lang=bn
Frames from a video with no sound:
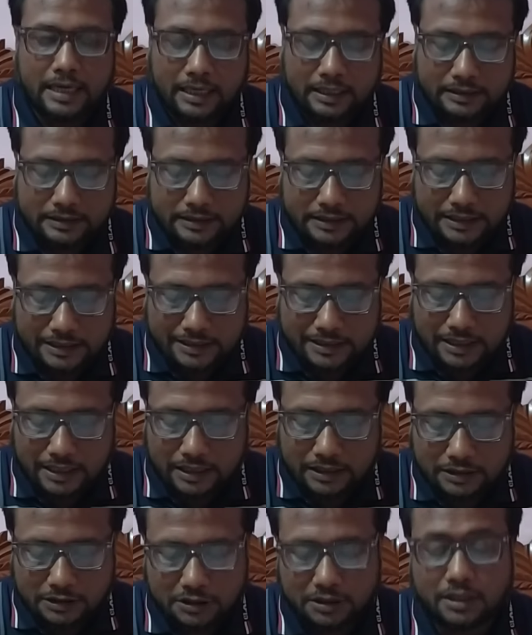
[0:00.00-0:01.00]
এক
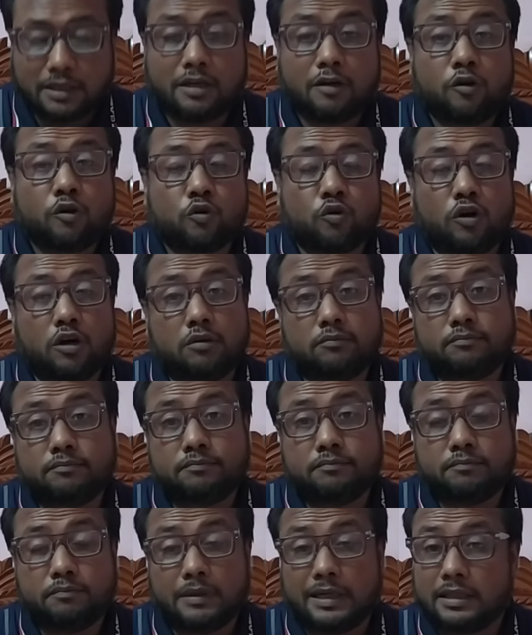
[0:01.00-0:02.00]
তৃতীয়াংশেরও কম
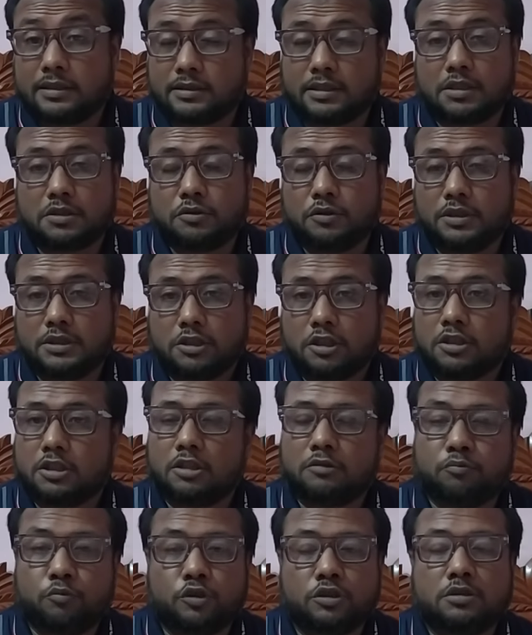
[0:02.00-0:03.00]
পাট চাষ হয়েছে
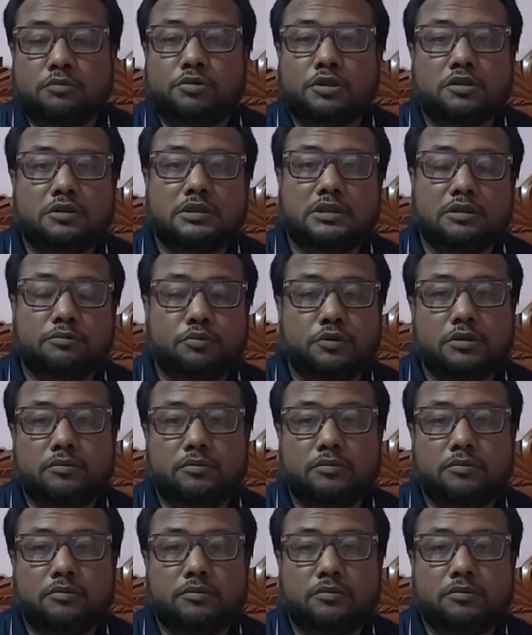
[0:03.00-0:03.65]
অর্থাৎ প্রতি বছর যে